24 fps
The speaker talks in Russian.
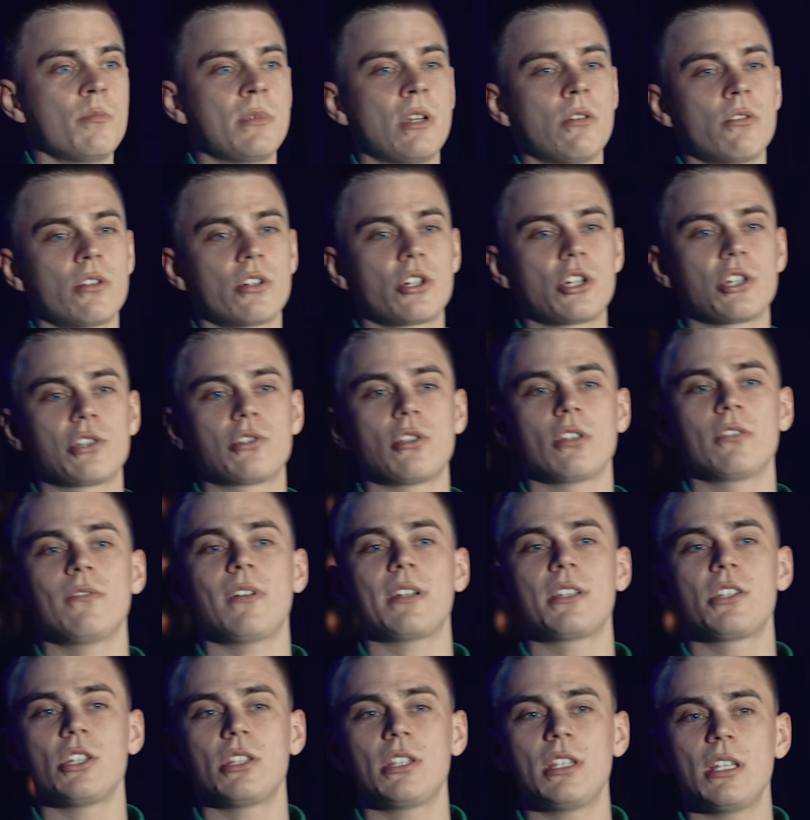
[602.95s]
у меня уже
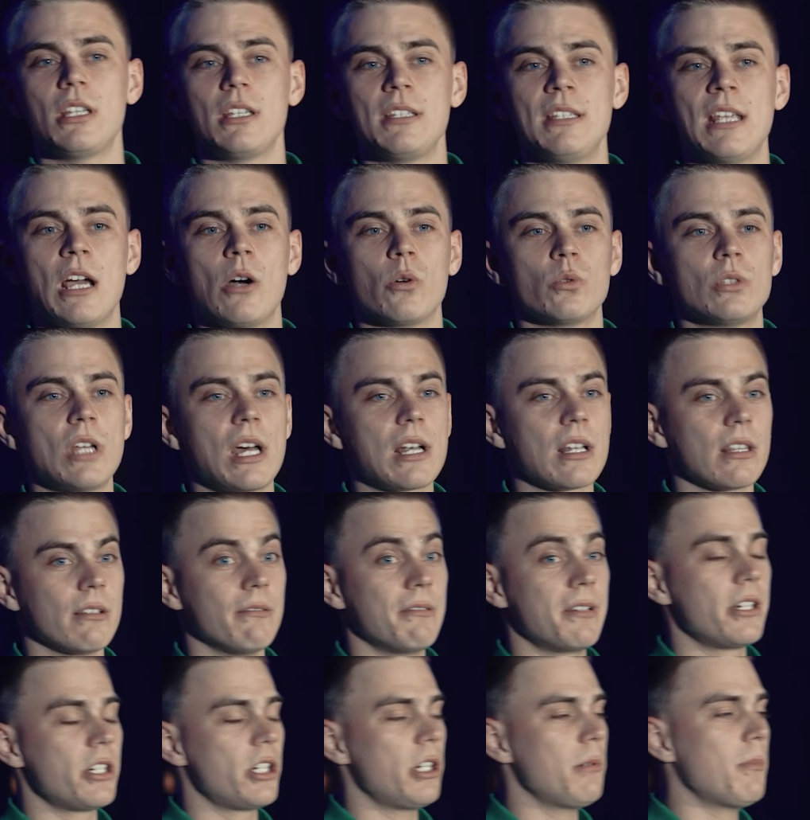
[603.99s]
624 дня
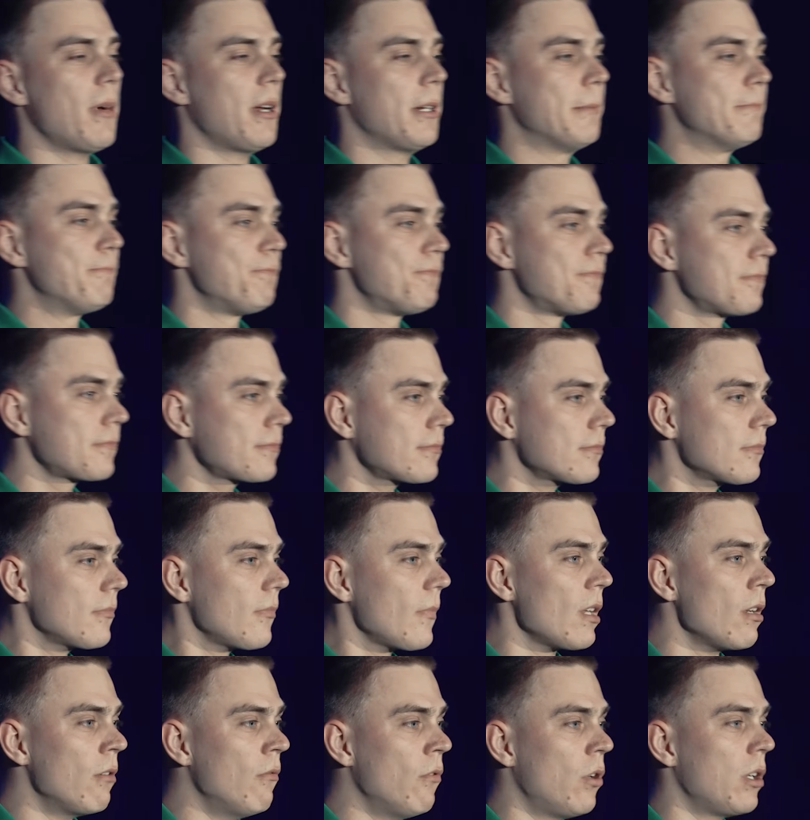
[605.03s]
ударного режима.
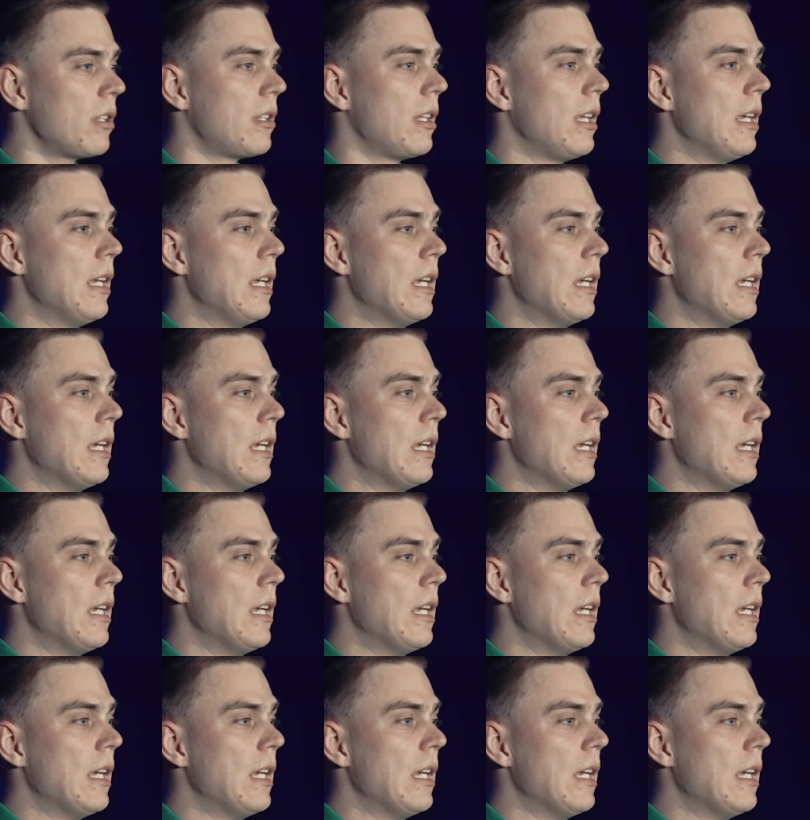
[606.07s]
Вот.